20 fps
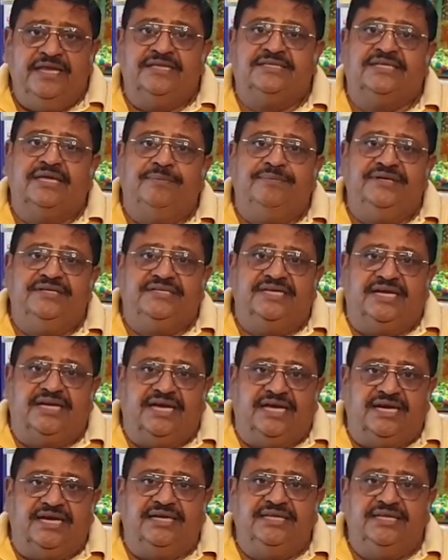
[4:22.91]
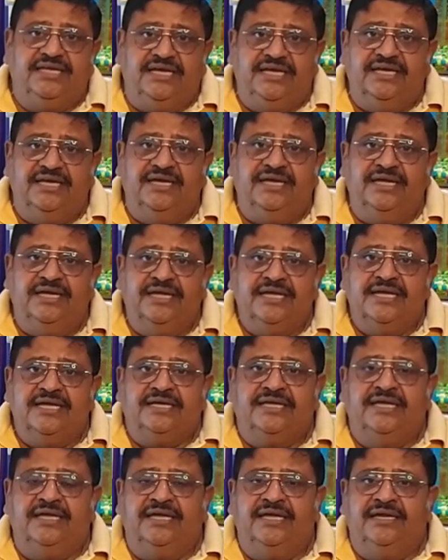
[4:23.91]
इसके पीछे कारण यही है
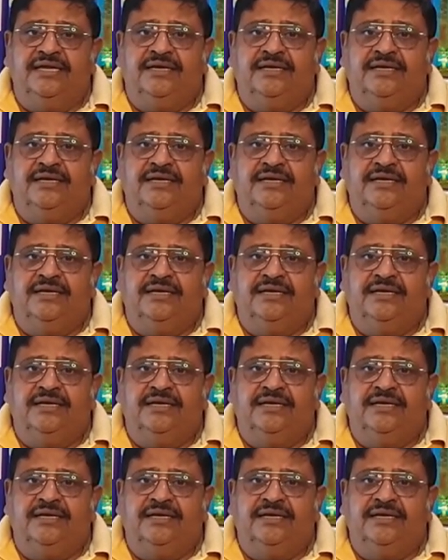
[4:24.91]
कि